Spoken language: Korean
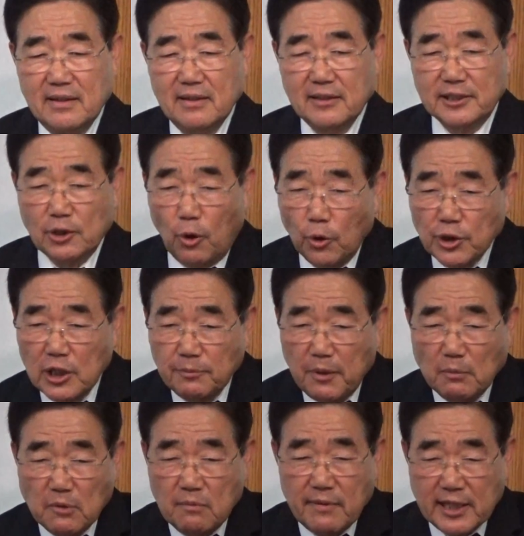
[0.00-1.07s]
그래서 오늘
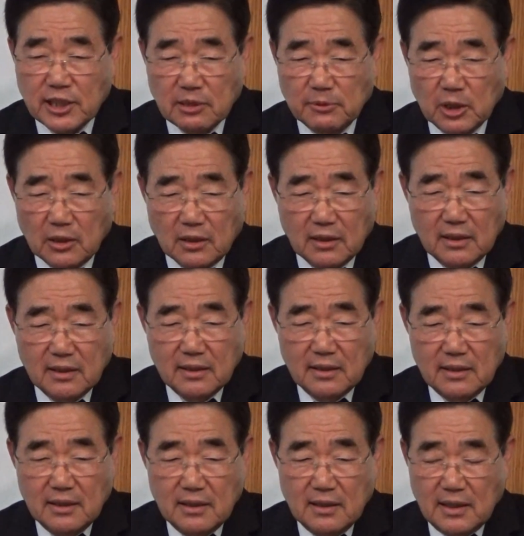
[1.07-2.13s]
본문 말씀은
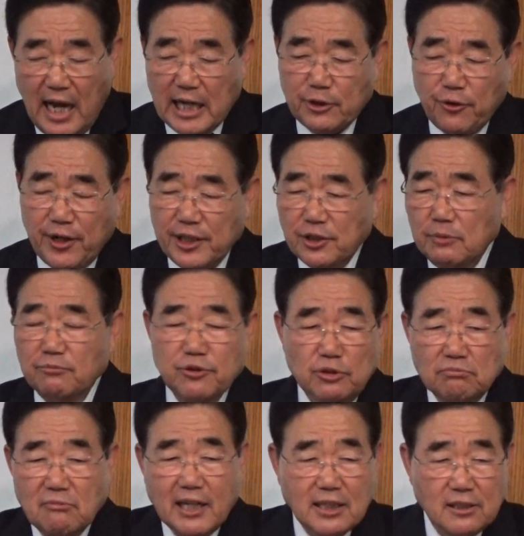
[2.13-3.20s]
학교 가서
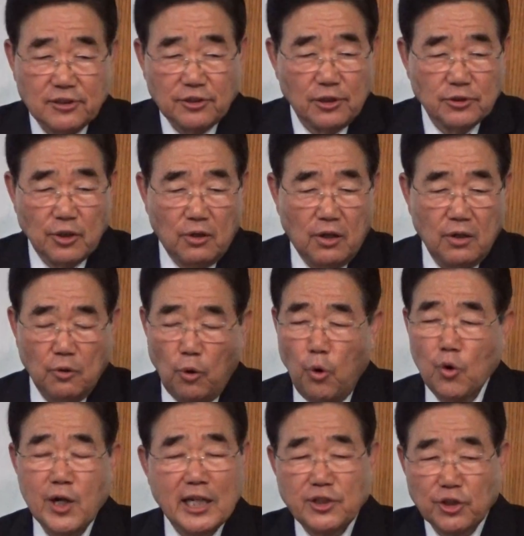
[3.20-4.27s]
무슨 말을 들어도
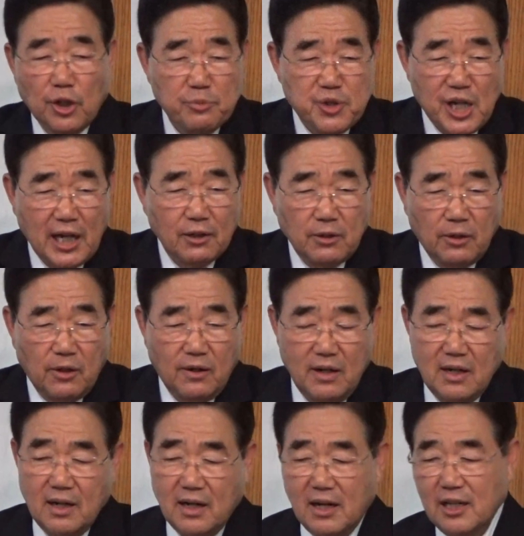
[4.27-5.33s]
혼란스럽지
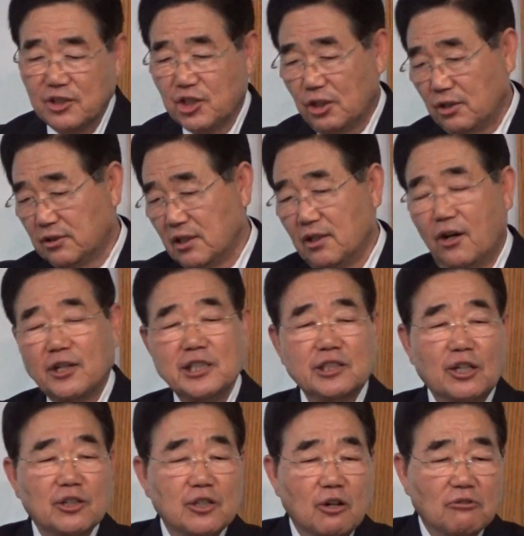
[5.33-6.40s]
않고 아 저것들
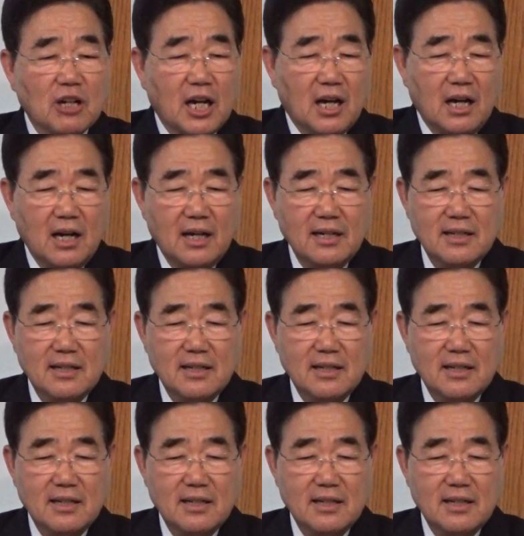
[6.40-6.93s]
어리석은 거구나.